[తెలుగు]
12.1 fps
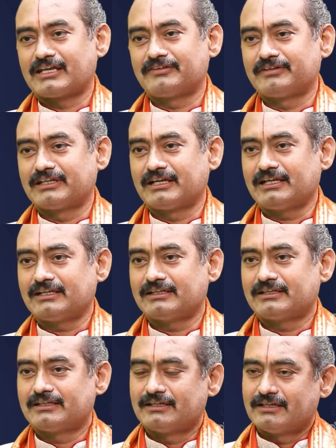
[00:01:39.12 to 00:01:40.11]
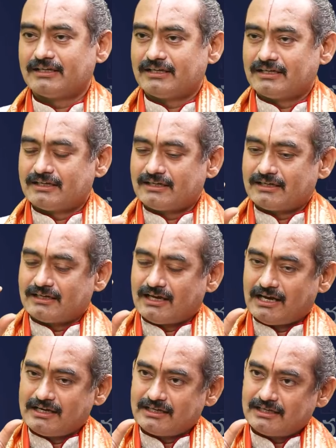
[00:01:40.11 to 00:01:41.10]
అర్థమైందా
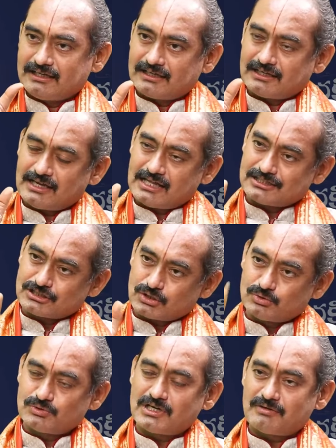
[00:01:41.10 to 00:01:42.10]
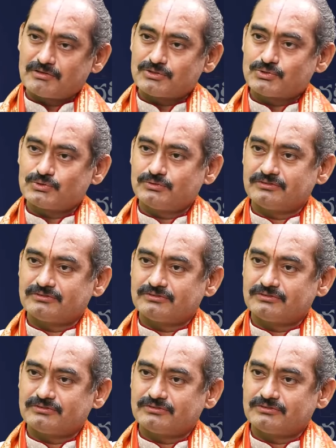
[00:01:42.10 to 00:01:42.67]
అంటే అది చదువు కావచ్చు